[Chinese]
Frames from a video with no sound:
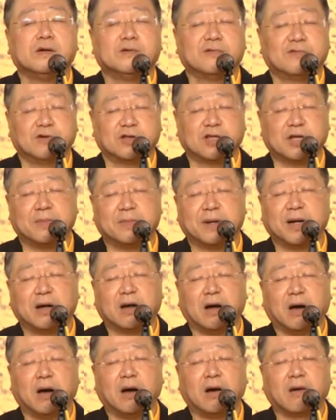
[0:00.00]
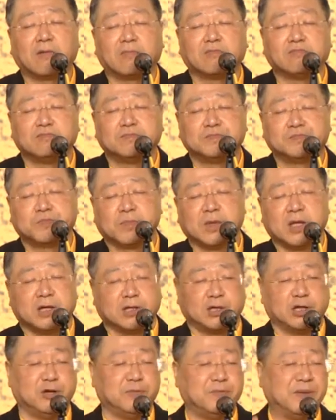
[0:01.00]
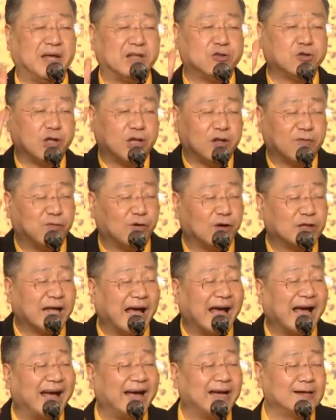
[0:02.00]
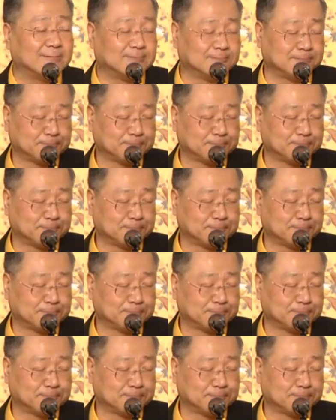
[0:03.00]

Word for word: 佛台蛮好，你面对的佛台，